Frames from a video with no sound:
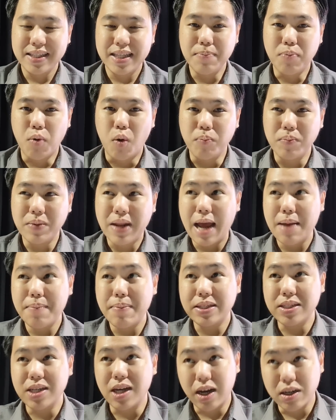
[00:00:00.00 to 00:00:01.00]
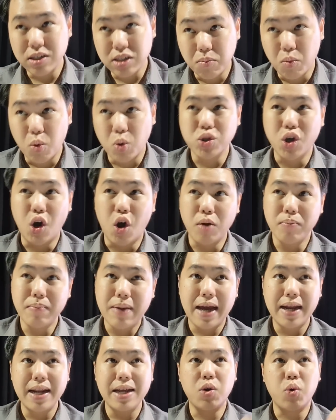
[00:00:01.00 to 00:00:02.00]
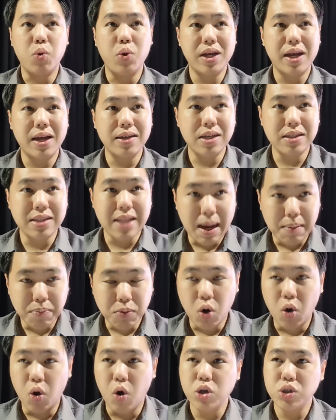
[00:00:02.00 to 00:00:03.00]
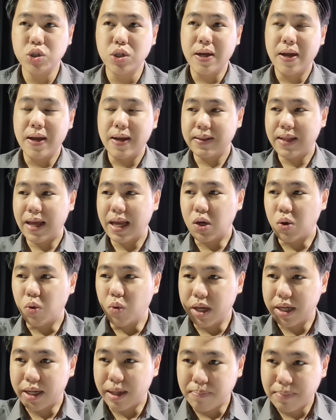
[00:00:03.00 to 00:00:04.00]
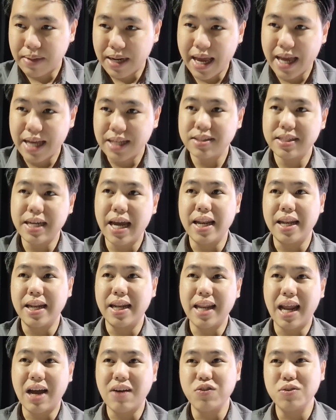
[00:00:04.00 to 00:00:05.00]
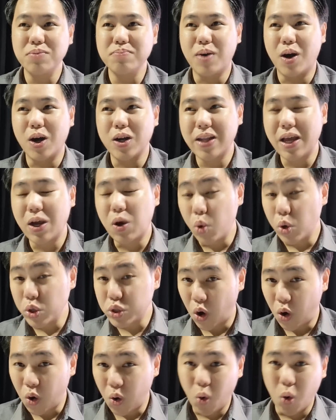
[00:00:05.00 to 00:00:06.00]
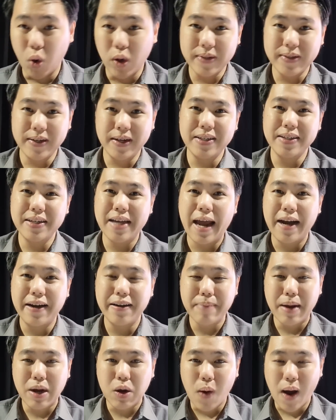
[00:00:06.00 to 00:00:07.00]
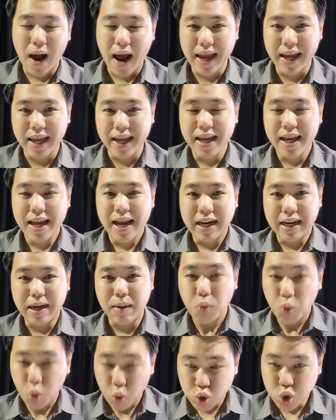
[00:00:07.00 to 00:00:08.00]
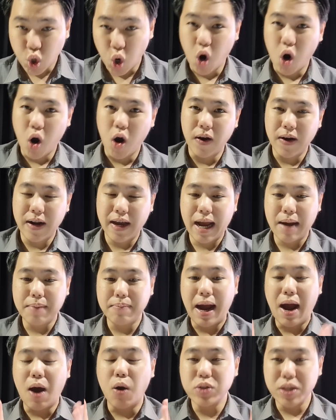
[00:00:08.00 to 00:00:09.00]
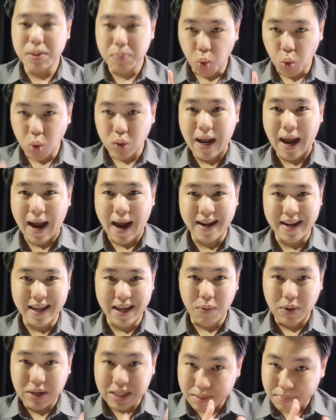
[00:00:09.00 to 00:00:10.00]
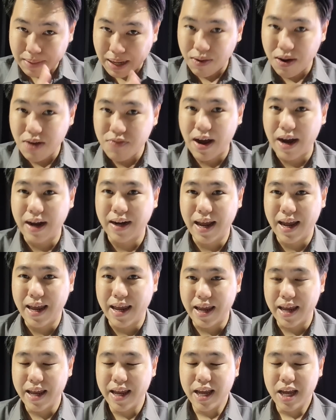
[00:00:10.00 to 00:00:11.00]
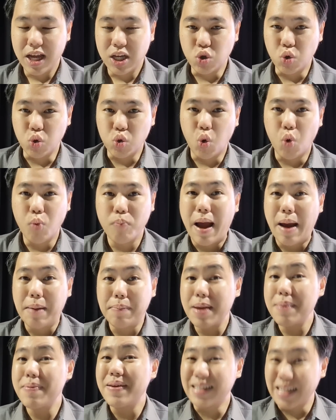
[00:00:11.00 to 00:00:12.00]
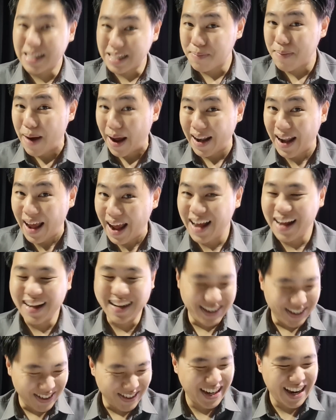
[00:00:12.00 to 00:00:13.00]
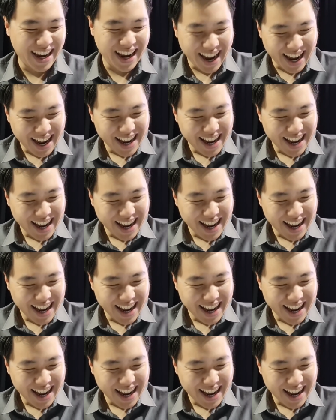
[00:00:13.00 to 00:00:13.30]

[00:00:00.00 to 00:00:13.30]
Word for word: ที่ผมได้ไปเจอกับสโมสรมาได้คุยกับสตาฟโค้ชได้คุยกับเลเจนด์นักฟุตบอลได้คุยสองคนก็คือแฮร์รี่แม็กไกวร์กับลุคชอว์นะครับเอาที่พูดได้เดี๋ยววันนี้จะมาเล่าให้ฟังใน YouTube แบบไม่ผิดจรรยาบรรณนะโอเค